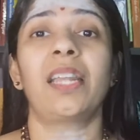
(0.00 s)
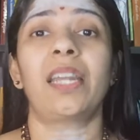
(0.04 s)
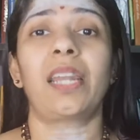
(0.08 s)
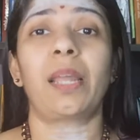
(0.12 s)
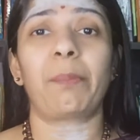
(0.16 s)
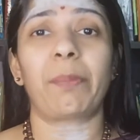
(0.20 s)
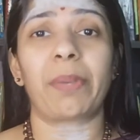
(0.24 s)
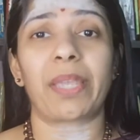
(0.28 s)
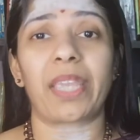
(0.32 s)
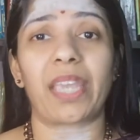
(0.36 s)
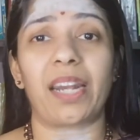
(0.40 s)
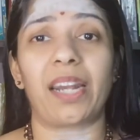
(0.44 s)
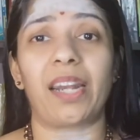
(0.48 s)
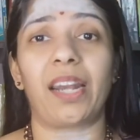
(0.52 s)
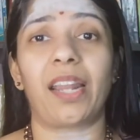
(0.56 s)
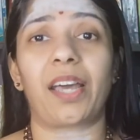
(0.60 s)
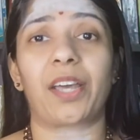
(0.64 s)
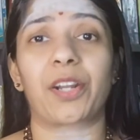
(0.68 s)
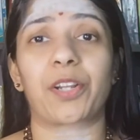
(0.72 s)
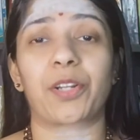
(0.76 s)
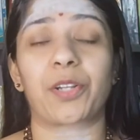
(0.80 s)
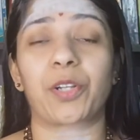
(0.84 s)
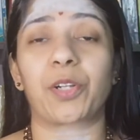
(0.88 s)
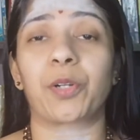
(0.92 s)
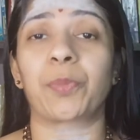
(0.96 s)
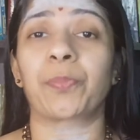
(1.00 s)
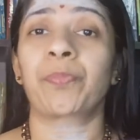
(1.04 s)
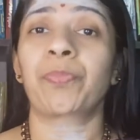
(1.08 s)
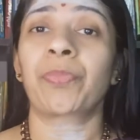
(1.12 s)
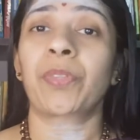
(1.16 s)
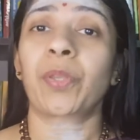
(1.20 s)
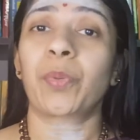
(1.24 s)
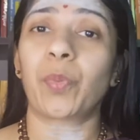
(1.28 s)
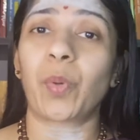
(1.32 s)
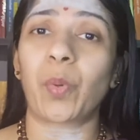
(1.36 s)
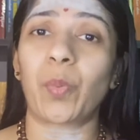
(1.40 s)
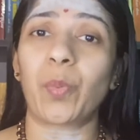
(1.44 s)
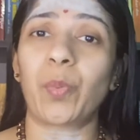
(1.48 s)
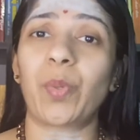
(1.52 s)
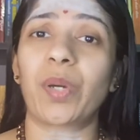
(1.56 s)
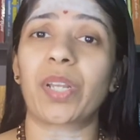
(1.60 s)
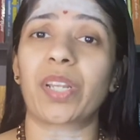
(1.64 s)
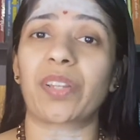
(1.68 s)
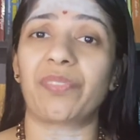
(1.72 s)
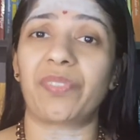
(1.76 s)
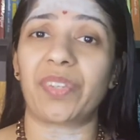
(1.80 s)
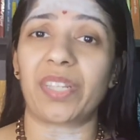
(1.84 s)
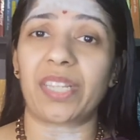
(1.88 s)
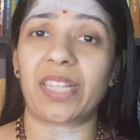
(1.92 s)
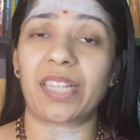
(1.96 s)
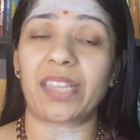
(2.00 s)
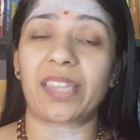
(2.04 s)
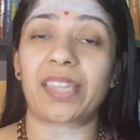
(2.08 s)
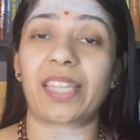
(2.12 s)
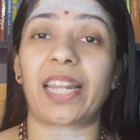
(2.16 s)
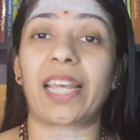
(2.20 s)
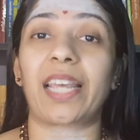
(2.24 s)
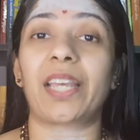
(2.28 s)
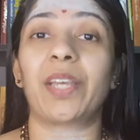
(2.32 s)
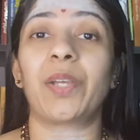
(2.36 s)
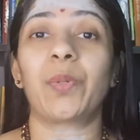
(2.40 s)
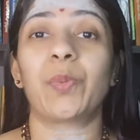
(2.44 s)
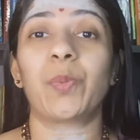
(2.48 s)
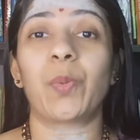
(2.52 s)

நம்ம எல்லாருக்கும் ஒவ்வொரு விதத்தில்